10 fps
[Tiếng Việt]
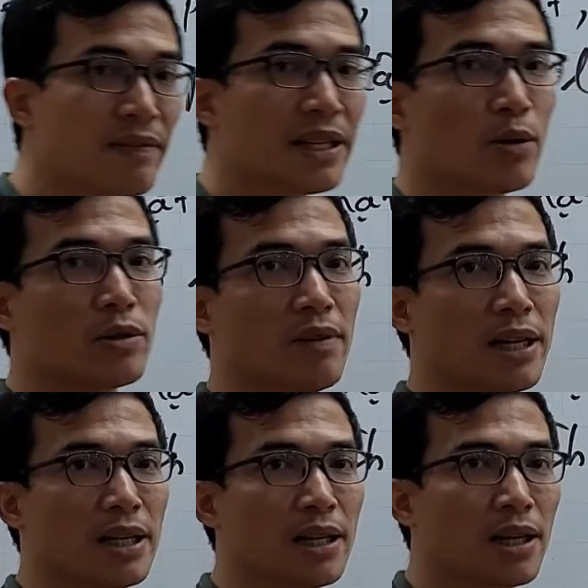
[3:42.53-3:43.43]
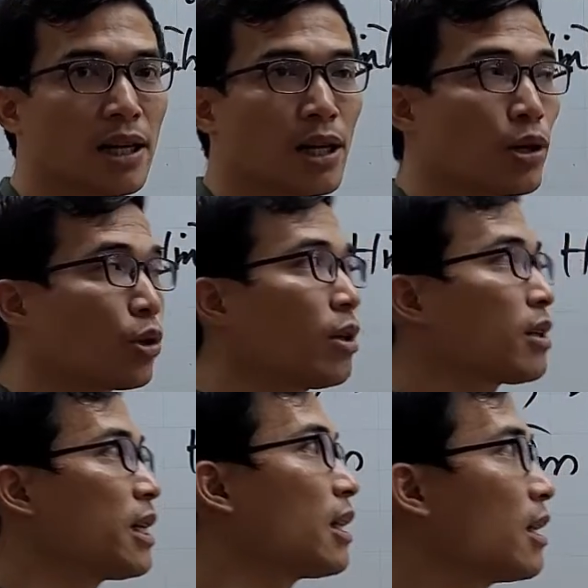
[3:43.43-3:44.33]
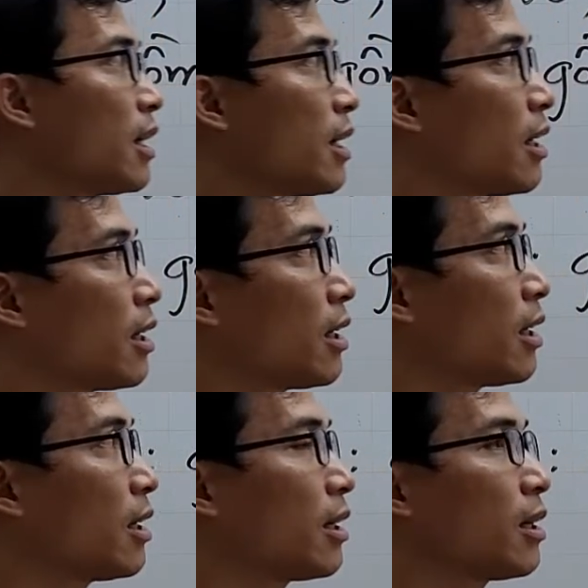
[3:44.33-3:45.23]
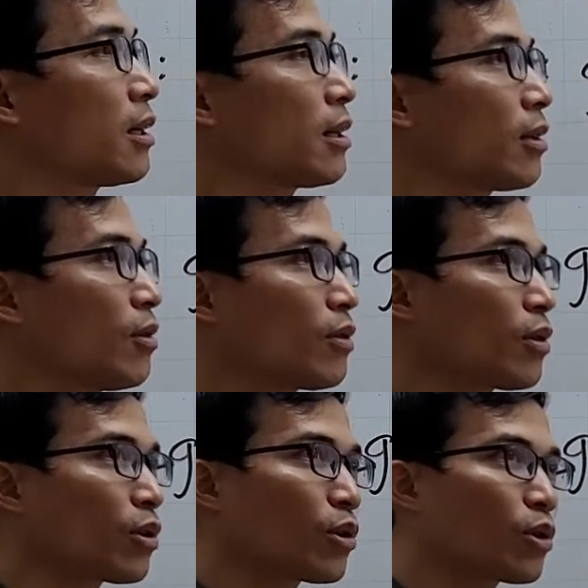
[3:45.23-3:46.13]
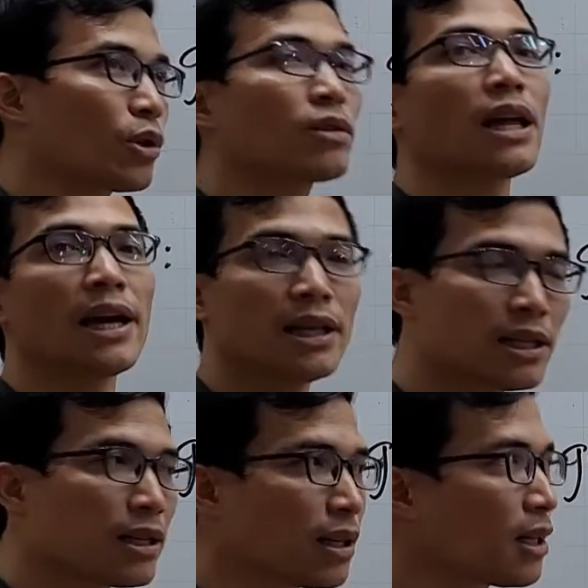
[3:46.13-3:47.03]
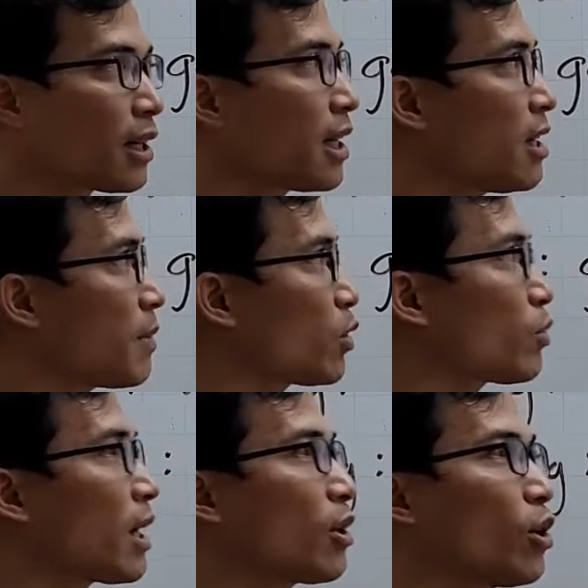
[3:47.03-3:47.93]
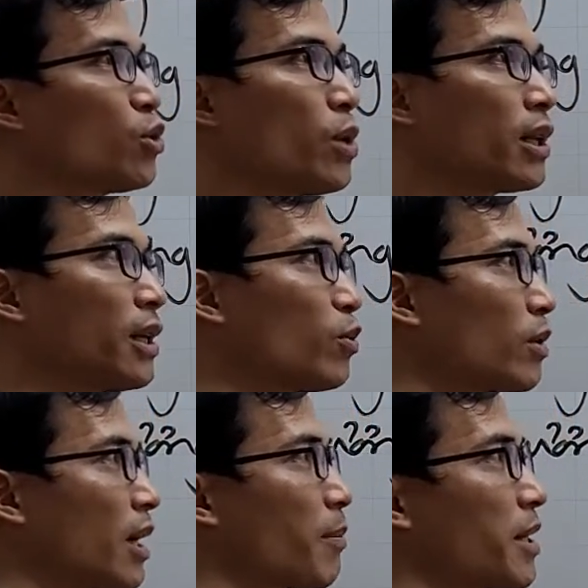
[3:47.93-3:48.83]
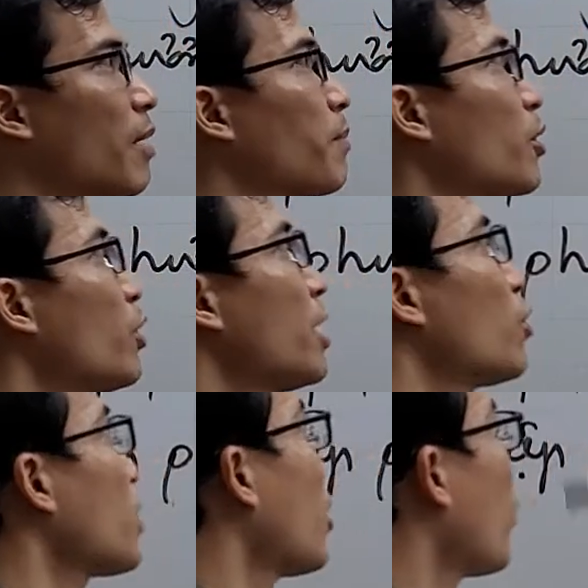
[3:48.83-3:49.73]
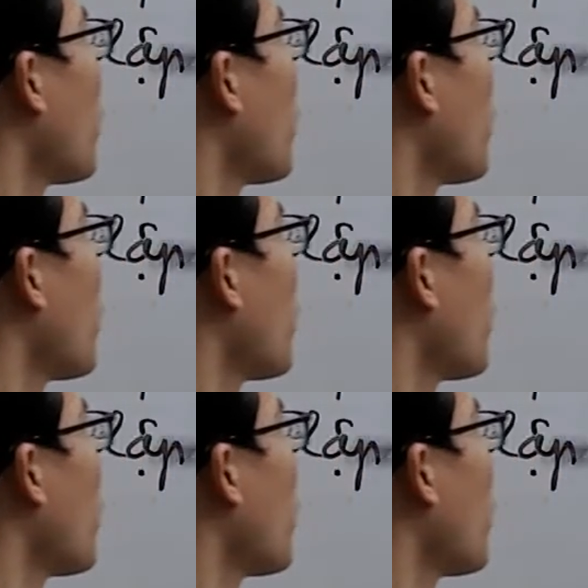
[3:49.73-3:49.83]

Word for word: với nhau như vậy còn thực chất thì còn còn còn thực tế thì khi mà chúng ta nói chuyện hay chúng ta làm bài tập thì đôi khi chúng ta không